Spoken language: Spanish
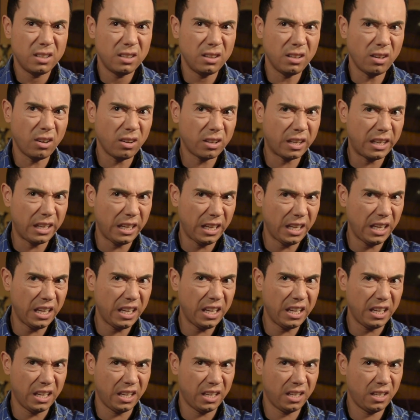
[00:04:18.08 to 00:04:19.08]
No,
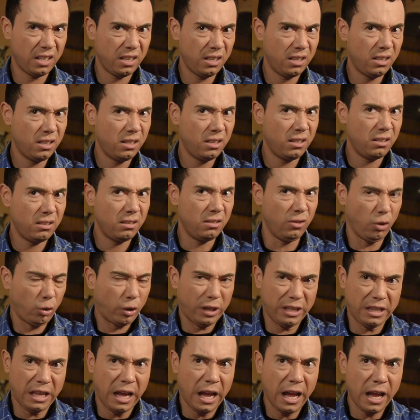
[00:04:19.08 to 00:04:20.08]
¿qué? No,
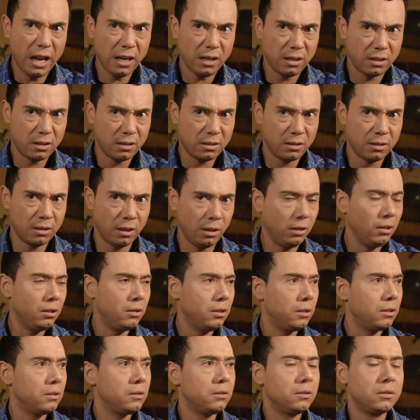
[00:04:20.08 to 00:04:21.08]
¿qué tal? Ah.
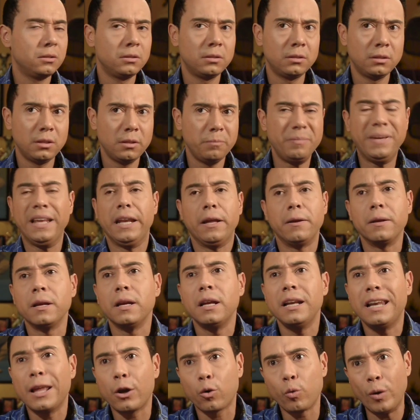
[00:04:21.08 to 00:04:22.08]
Mire,
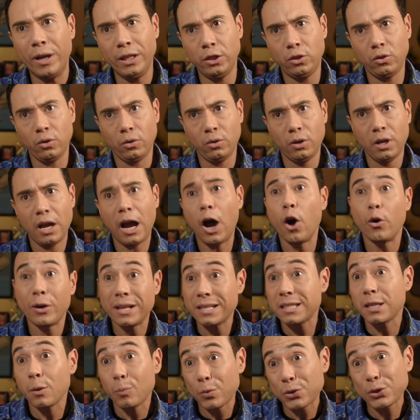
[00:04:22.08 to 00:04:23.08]
le cuento. Ahora
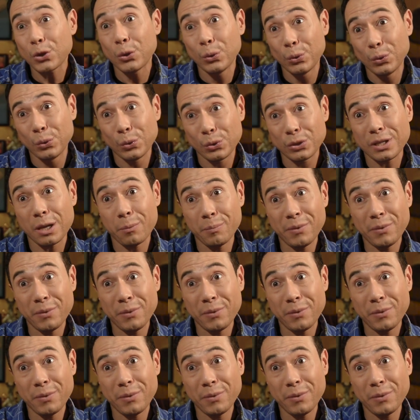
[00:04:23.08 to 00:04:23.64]
estamos con unos